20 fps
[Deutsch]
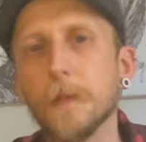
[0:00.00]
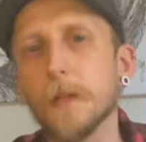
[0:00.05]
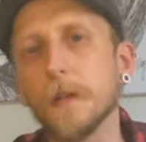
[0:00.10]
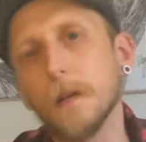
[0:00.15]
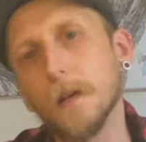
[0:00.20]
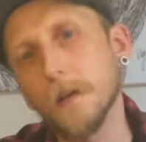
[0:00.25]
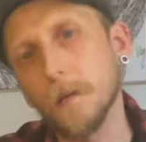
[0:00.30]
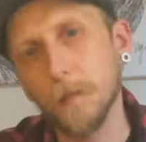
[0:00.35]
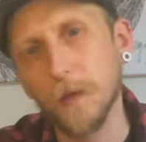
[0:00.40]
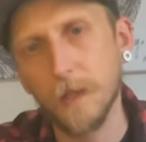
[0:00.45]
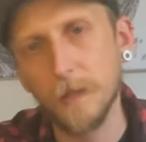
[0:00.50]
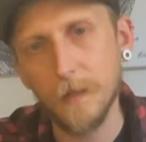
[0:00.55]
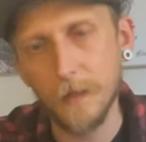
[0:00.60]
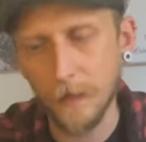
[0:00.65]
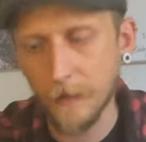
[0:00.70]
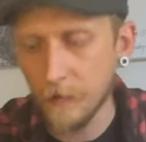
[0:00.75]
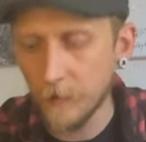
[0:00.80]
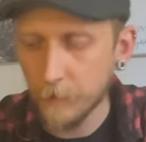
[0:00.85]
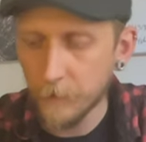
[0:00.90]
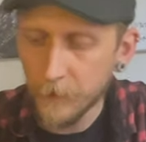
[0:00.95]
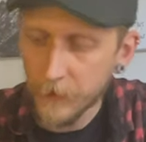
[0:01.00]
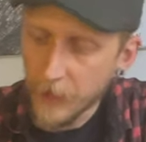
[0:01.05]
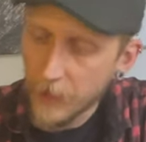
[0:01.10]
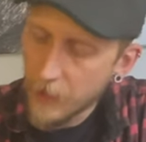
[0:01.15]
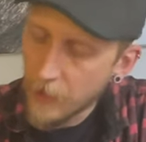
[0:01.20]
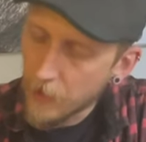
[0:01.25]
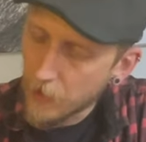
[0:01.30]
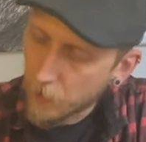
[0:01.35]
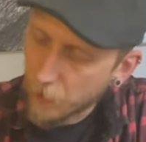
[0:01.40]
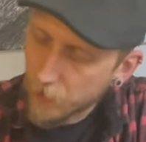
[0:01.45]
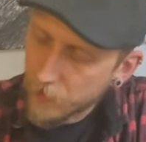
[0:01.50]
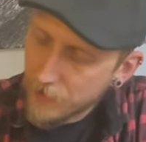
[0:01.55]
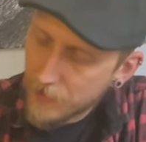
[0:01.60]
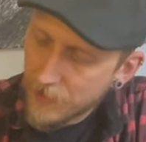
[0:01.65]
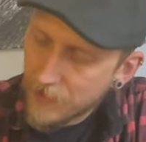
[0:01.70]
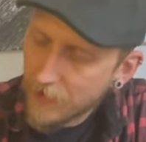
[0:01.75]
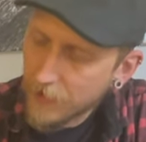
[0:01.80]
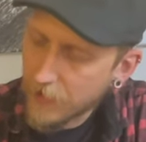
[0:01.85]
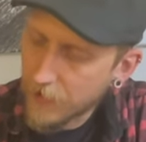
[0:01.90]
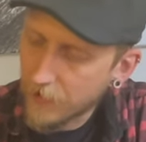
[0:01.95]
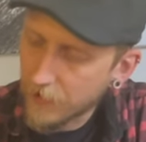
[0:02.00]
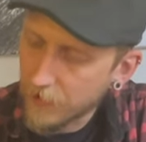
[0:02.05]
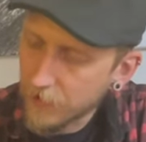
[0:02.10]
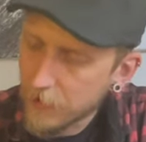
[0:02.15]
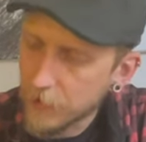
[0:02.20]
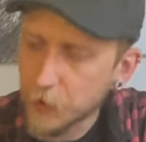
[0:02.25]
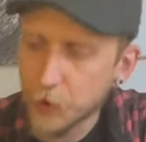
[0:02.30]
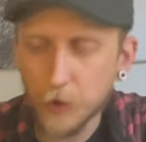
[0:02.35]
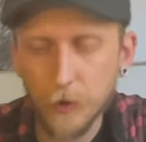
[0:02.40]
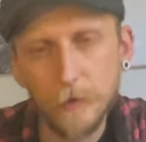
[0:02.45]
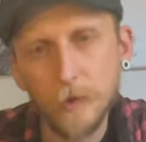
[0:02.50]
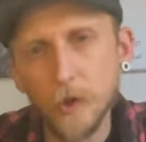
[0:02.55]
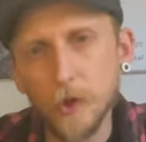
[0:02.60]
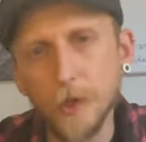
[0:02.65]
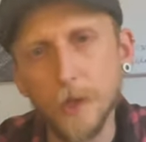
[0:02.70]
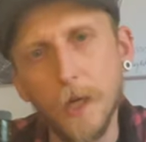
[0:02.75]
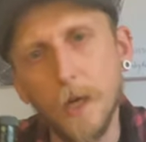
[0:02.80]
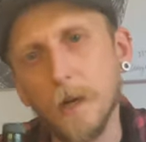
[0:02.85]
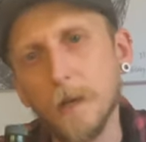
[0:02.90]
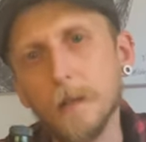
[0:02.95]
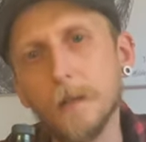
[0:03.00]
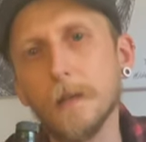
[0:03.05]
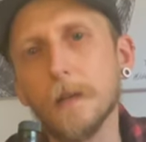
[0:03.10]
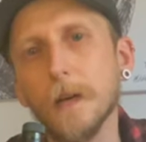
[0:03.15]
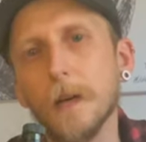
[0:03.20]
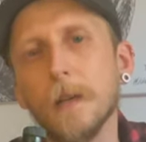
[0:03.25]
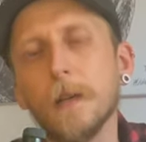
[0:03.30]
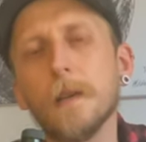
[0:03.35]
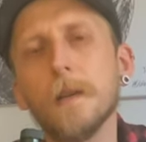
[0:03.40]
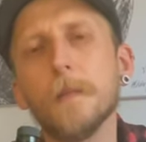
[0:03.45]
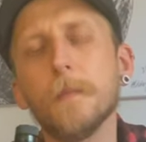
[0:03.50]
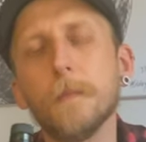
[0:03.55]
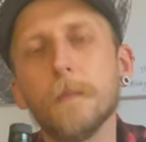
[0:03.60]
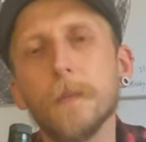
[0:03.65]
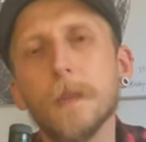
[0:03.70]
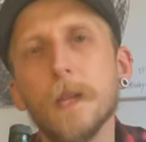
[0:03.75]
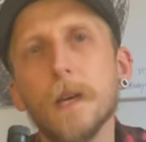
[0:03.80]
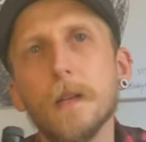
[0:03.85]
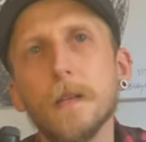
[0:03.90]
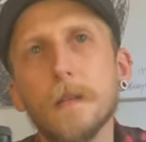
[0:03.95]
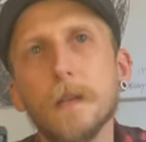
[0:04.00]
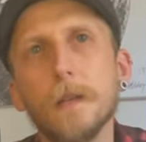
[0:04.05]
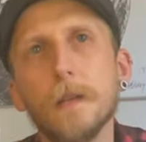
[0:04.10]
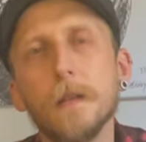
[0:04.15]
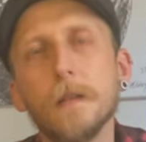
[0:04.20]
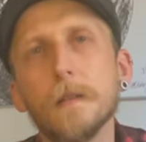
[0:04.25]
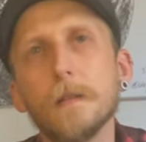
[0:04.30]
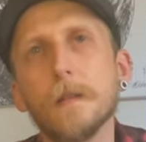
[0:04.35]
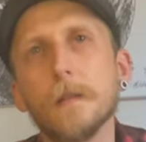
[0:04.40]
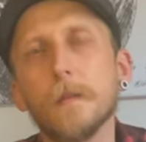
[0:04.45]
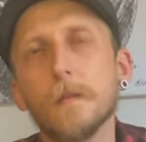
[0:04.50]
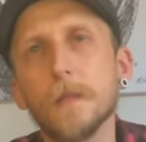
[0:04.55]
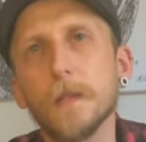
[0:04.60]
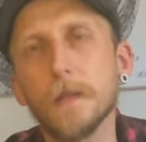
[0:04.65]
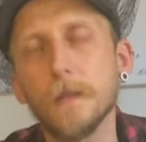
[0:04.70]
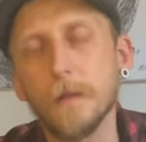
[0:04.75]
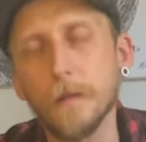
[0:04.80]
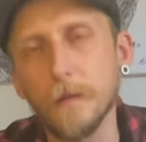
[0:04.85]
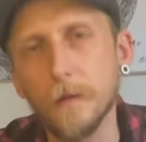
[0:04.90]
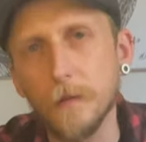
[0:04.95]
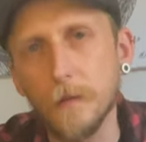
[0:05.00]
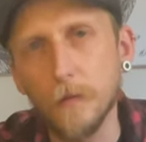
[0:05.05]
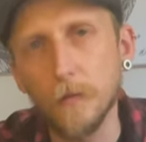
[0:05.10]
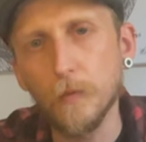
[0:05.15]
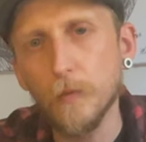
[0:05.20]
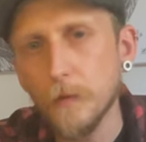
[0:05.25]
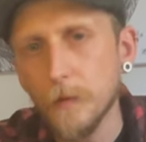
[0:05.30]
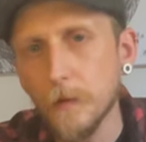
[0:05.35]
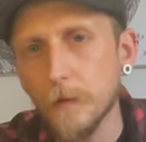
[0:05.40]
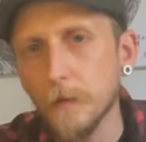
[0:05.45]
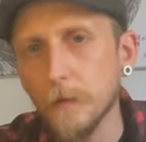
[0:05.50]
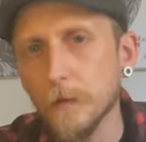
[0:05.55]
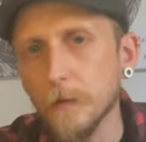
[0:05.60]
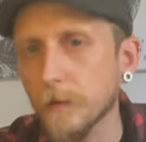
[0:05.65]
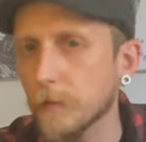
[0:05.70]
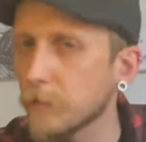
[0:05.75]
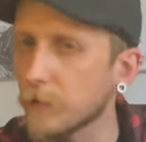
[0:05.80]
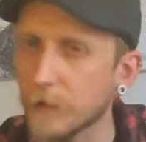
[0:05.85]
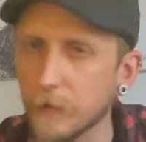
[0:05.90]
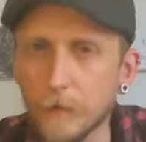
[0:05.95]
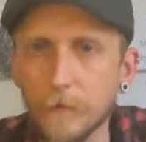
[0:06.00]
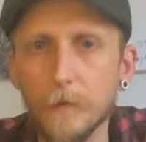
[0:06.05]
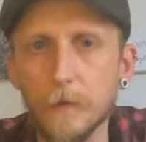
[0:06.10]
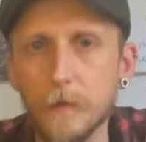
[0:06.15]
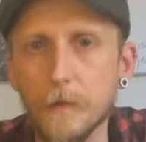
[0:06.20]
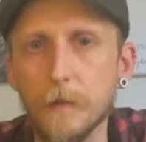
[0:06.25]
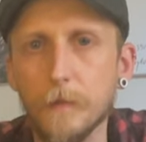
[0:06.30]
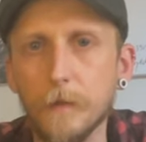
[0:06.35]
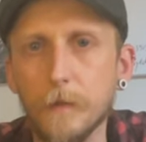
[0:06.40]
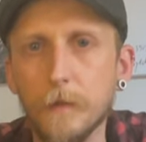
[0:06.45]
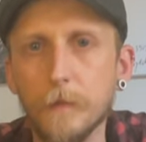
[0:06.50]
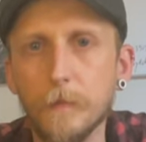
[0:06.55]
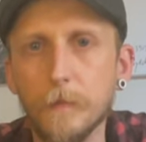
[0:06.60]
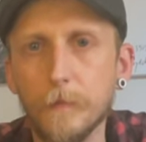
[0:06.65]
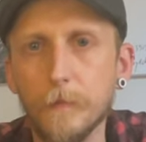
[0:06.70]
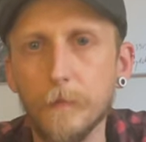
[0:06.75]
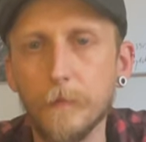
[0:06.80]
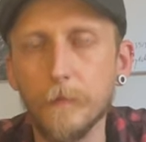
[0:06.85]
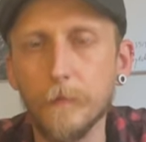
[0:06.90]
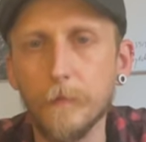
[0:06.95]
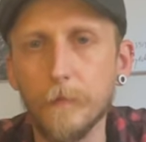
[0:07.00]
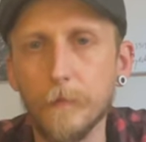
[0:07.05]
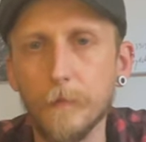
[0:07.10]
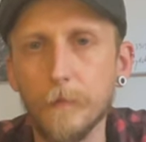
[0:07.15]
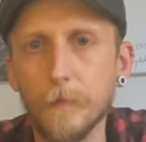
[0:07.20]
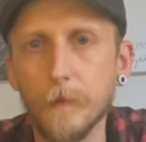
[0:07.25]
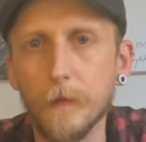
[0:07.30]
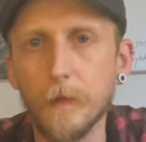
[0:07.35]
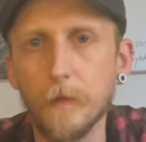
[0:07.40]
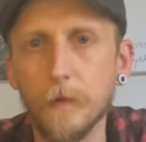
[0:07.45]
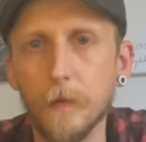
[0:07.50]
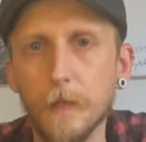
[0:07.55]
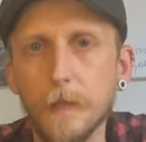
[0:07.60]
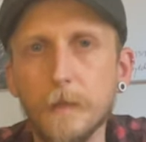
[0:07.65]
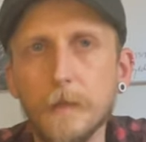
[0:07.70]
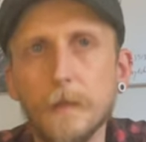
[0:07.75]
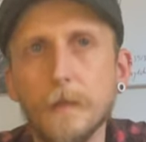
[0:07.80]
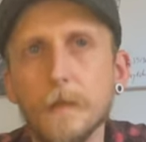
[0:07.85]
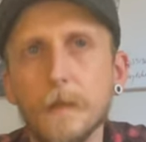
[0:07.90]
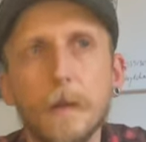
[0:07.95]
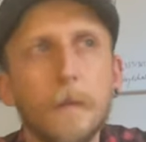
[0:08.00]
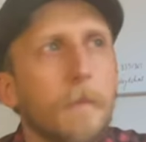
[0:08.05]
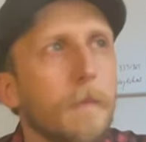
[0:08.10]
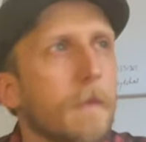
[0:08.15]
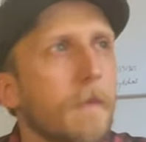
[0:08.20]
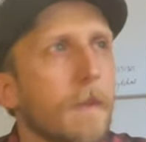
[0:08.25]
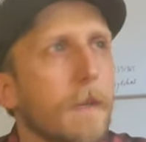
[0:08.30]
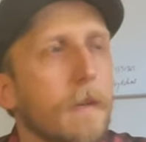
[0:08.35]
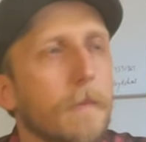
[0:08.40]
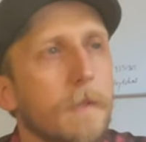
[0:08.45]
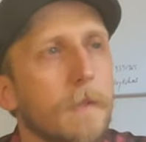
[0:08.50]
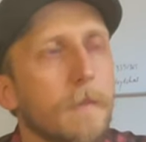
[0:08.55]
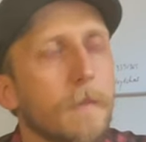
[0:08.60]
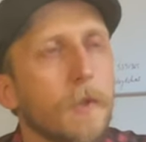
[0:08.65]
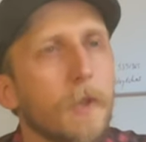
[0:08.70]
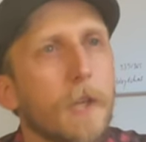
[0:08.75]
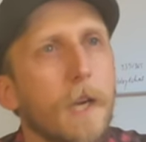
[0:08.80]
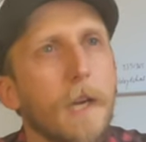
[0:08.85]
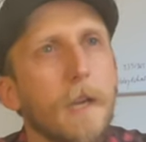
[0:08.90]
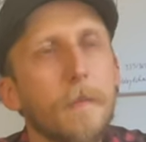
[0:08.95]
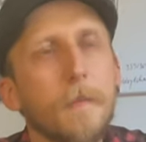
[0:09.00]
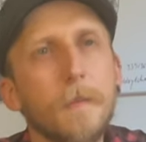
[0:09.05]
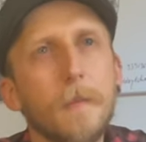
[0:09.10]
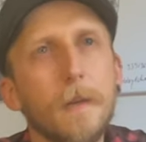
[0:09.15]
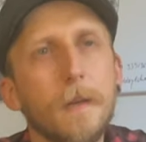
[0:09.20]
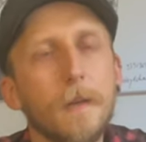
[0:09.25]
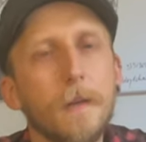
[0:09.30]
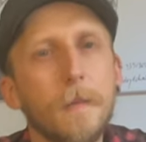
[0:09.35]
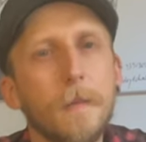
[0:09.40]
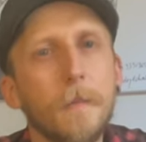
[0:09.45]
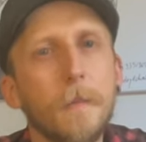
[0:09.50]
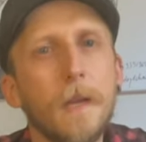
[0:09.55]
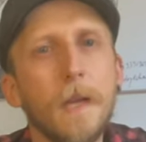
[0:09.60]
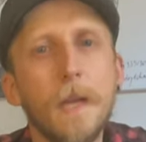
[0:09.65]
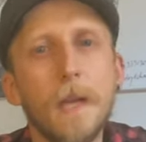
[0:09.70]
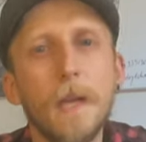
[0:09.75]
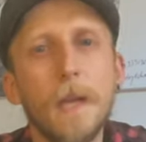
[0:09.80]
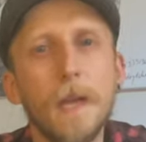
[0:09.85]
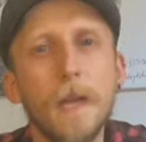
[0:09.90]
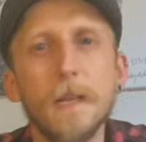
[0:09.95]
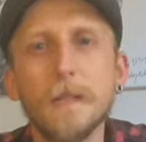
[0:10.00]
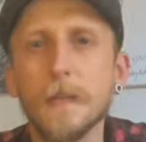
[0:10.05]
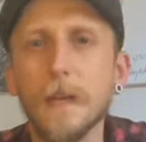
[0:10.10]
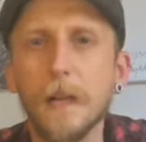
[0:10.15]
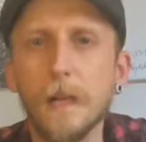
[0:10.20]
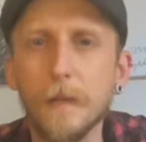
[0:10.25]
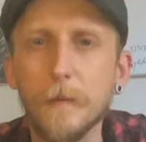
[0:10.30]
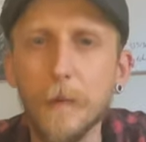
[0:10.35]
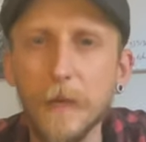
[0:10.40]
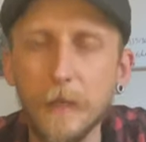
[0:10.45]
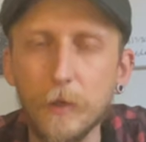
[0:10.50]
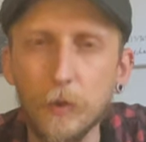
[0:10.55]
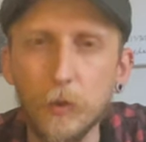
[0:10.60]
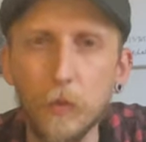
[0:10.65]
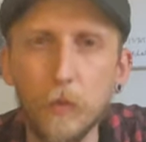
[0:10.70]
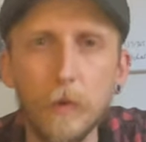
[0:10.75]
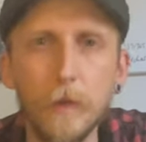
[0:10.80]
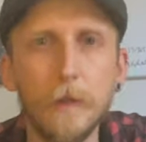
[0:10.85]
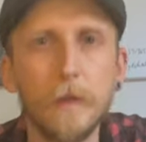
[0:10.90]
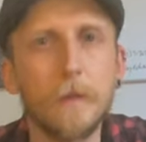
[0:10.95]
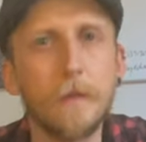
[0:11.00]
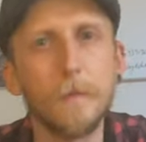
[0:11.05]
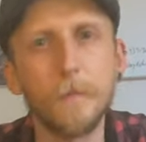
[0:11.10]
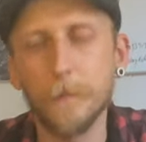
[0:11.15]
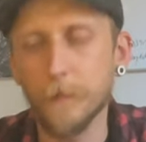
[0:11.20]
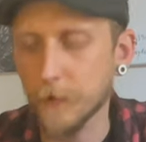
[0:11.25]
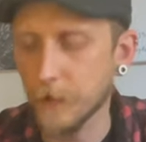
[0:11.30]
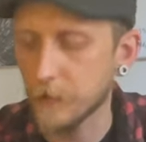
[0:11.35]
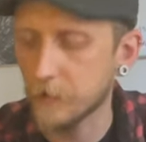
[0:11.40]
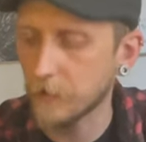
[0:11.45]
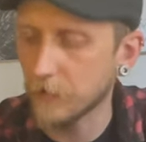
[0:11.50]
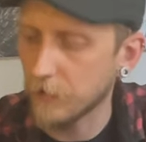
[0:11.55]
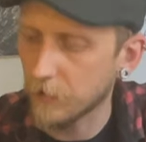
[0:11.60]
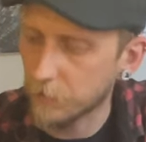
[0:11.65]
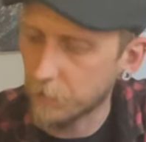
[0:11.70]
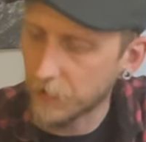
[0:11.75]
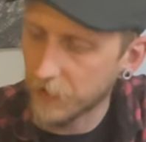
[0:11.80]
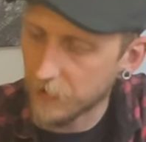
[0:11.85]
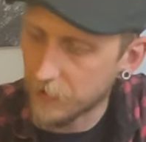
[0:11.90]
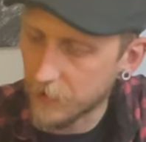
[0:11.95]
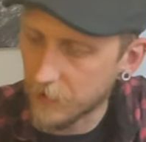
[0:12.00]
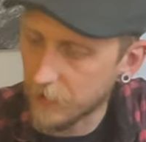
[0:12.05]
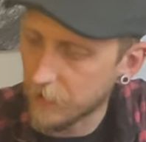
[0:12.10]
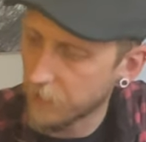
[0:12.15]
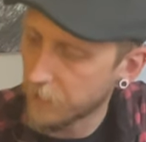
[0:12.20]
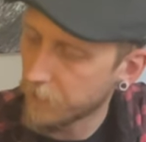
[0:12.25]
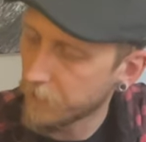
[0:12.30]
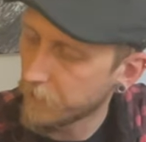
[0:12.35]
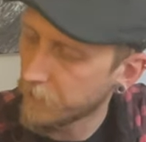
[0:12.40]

ihr den Artback 10 und der erinnert schon stark daran, der ist allerdings noch ein bisschen süßer und ein bisschen würziger. Oder insgesamt, wie kann man es beschreiben, ähm, er ist allgemein dunkler als der Artback 10.